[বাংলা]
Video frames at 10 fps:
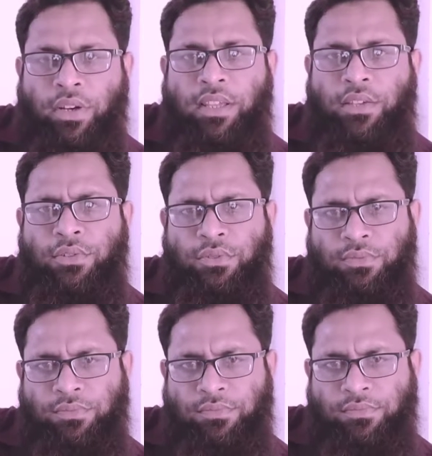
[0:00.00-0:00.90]
অনেক কিছু
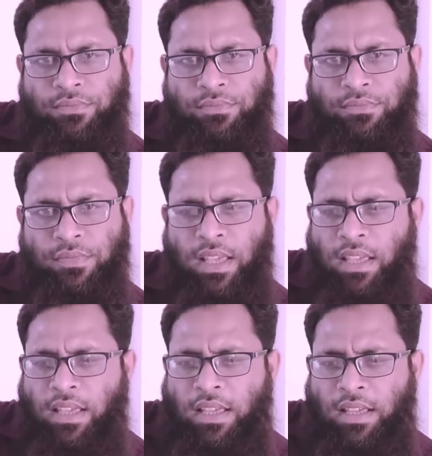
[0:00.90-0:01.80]

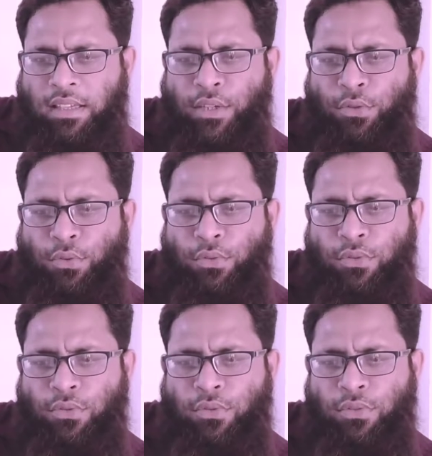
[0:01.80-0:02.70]
কিন্তু
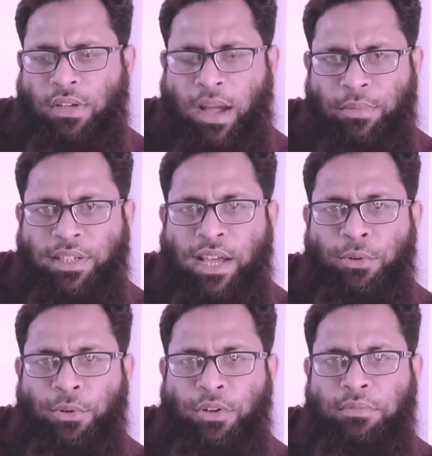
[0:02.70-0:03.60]
আমি
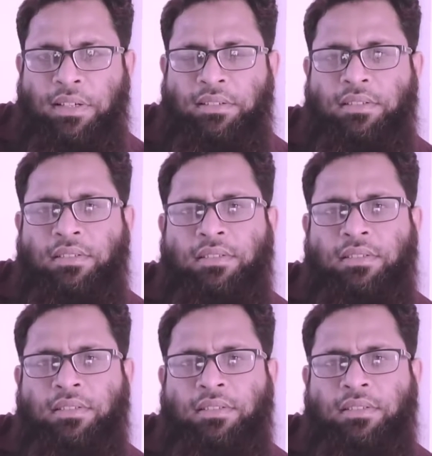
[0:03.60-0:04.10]
শাহিনুর রহমান